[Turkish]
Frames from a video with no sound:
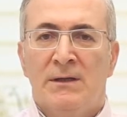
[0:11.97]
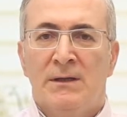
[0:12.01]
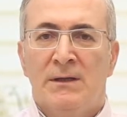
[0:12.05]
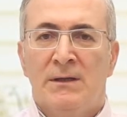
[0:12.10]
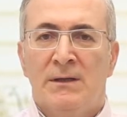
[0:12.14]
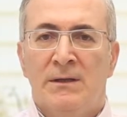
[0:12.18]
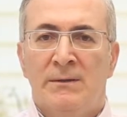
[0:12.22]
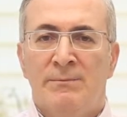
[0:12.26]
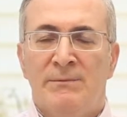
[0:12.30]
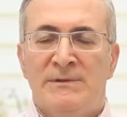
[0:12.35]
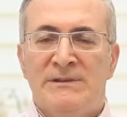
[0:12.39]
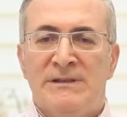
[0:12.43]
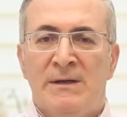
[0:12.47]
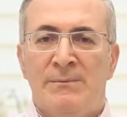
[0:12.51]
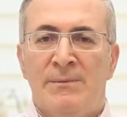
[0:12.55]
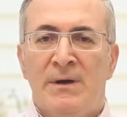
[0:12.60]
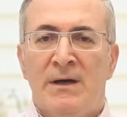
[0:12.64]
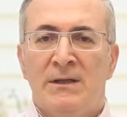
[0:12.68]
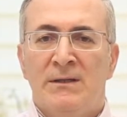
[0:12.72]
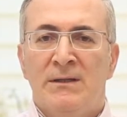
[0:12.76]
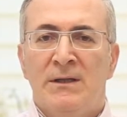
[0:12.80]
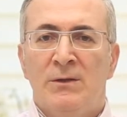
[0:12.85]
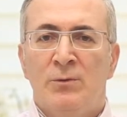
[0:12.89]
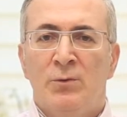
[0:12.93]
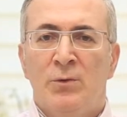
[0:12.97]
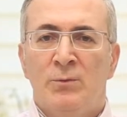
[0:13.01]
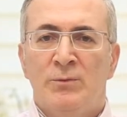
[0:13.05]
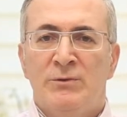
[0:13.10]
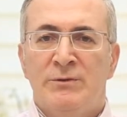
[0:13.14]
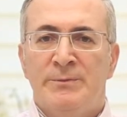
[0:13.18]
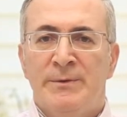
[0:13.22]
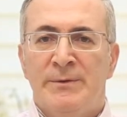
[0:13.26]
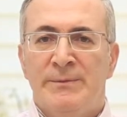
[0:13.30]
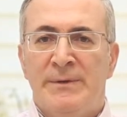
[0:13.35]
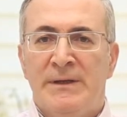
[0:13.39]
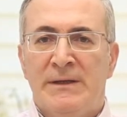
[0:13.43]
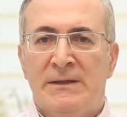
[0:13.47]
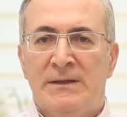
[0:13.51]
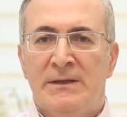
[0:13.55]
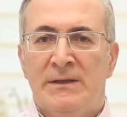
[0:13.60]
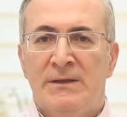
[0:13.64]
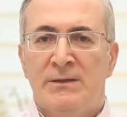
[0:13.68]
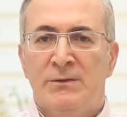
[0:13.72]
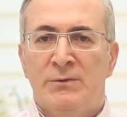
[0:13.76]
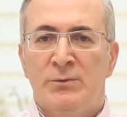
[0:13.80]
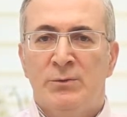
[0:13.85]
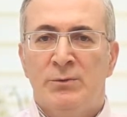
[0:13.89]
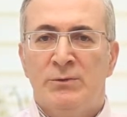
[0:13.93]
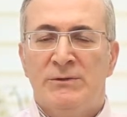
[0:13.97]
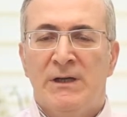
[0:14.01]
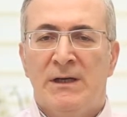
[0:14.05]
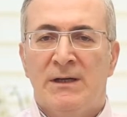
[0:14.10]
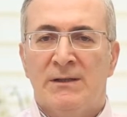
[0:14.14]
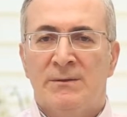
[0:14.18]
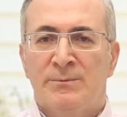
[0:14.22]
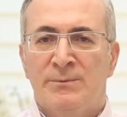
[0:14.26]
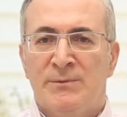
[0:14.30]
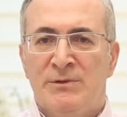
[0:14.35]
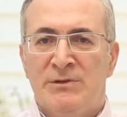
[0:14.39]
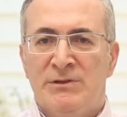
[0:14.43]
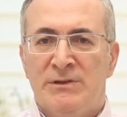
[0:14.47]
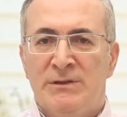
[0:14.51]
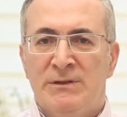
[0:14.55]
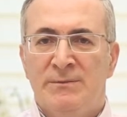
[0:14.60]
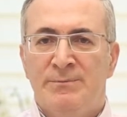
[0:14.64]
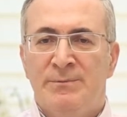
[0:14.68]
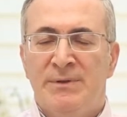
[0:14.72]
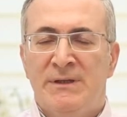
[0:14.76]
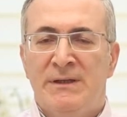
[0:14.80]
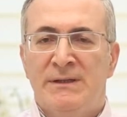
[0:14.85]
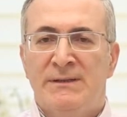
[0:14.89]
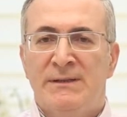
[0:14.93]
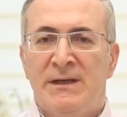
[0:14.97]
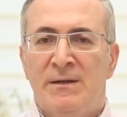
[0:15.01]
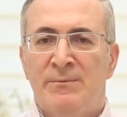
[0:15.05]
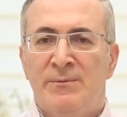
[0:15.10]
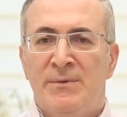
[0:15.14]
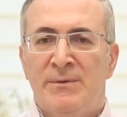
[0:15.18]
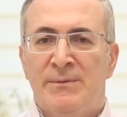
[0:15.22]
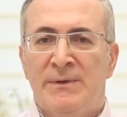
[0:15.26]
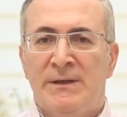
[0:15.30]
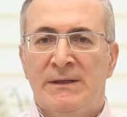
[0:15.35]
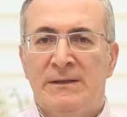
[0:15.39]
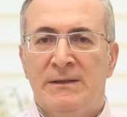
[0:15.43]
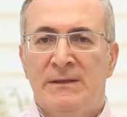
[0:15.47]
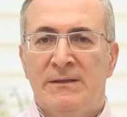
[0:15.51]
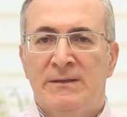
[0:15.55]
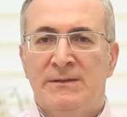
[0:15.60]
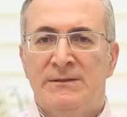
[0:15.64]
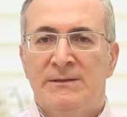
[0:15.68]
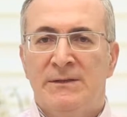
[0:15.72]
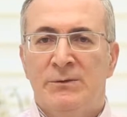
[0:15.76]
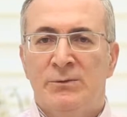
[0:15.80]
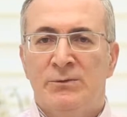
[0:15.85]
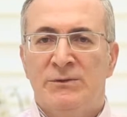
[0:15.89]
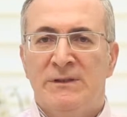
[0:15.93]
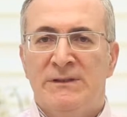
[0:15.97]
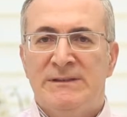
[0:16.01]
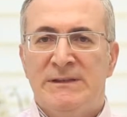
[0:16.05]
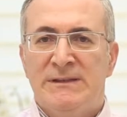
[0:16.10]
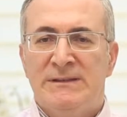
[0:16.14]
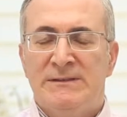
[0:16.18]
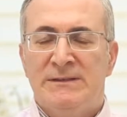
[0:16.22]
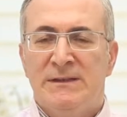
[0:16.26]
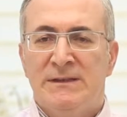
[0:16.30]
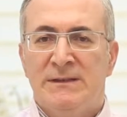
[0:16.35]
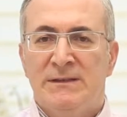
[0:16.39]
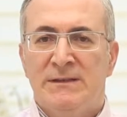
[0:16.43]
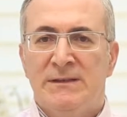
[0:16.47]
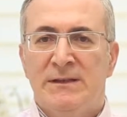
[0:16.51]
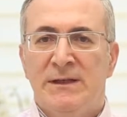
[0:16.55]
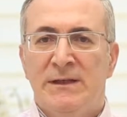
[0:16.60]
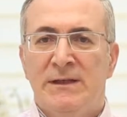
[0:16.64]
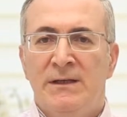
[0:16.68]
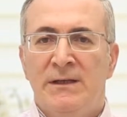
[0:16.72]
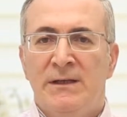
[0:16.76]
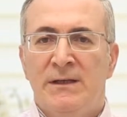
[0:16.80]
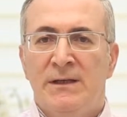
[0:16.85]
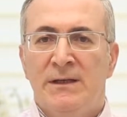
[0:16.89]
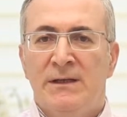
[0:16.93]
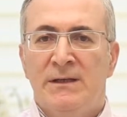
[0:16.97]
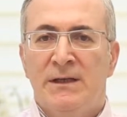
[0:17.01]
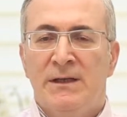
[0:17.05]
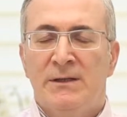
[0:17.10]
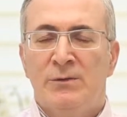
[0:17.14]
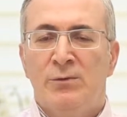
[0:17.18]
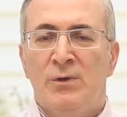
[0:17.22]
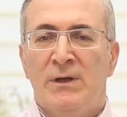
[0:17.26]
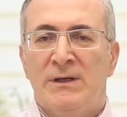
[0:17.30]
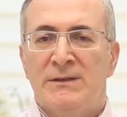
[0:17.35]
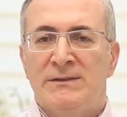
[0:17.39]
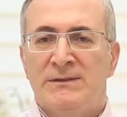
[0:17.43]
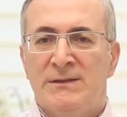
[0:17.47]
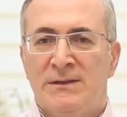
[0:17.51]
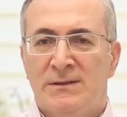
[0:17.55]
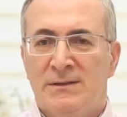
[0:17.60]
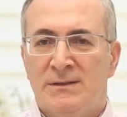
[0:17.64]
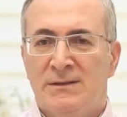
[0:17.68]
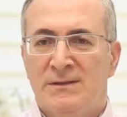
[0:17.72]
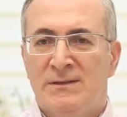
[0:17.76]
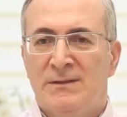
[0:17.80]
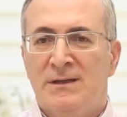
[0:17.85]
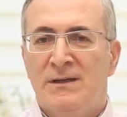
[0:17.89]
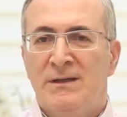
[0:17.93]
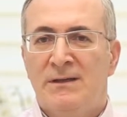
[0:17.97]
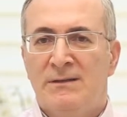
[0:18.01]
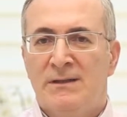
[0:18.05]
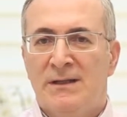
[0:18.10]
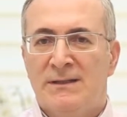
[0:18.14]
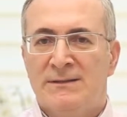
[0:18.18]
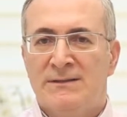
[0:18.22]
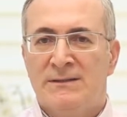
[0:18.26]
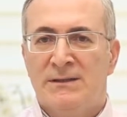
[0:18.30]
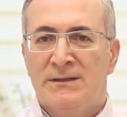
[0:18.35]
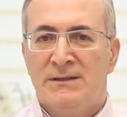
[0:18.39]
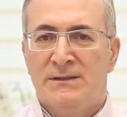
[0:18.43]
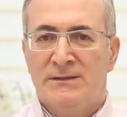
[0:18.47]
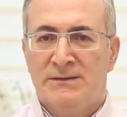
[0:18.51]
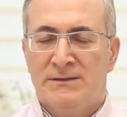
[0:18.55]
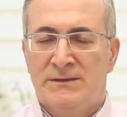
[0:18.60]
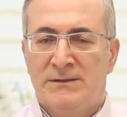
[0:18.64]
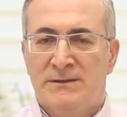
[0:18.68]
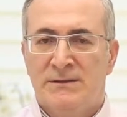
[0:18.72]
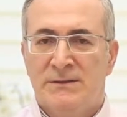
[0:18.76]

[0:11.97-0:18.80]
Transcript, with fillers: Ee, zamanda doğmuş bebeklerin %60'ı, preterm bebeklerin ise %80'inde yeni doğan sarılığına rastlanır.